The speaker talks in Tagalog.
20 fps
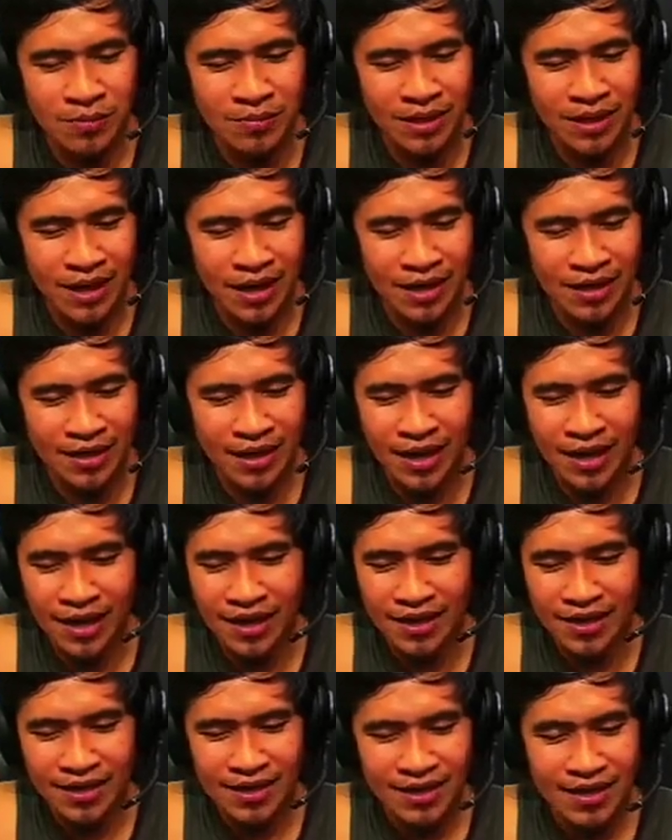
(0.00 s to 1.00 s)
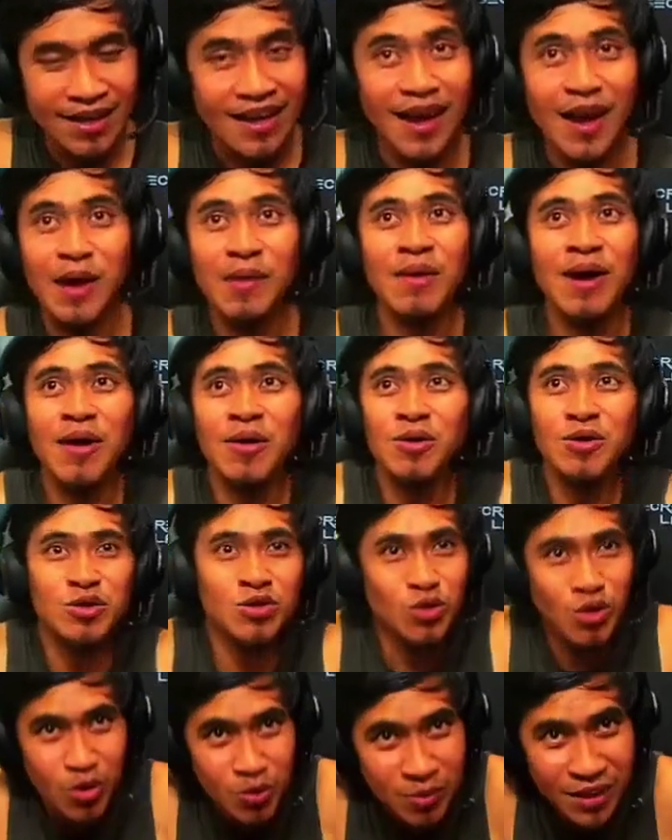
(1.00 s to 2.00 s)
ko mga birada. Eh, mga
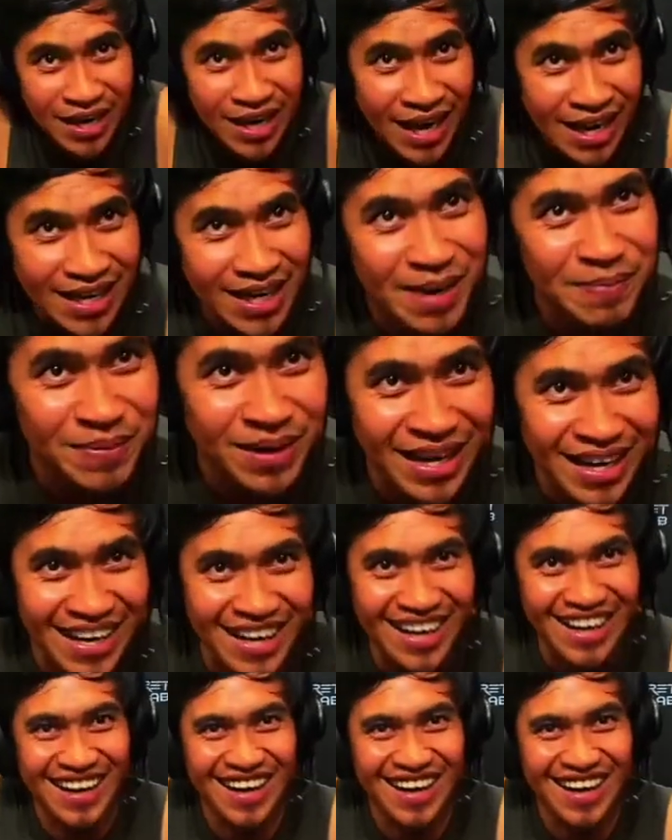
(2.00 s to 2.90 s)
gusto ko birada, pre.